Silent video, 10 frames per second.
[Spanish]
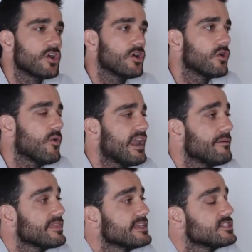Con lo cual a
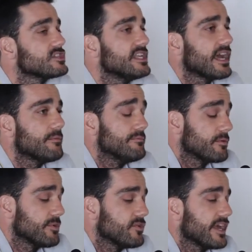veces nos llega,
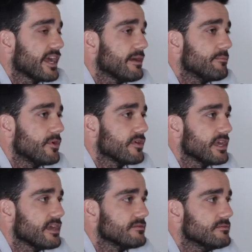por poner un ejemplo
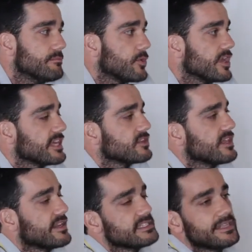de un proyecto a
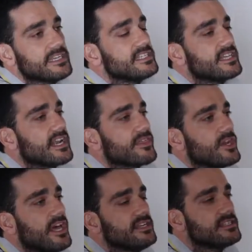través de ventas
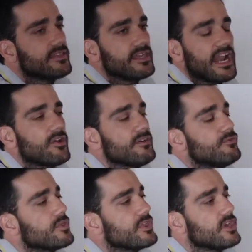internacionales, decir, ahora
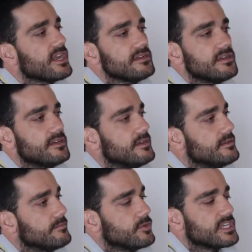funciona
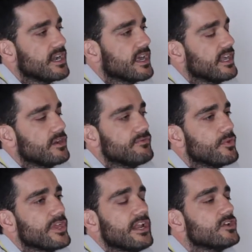pues el género,
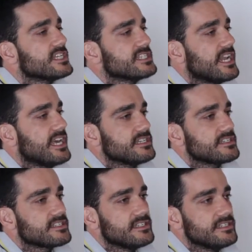funcionan los
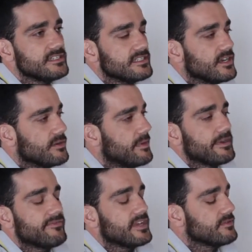slashers. De golpe
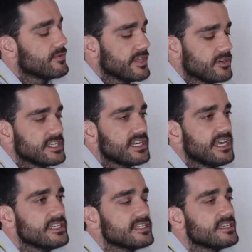perfecto, funcionan los
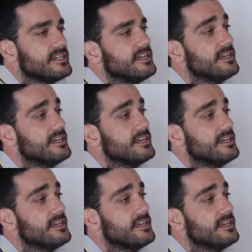slashers.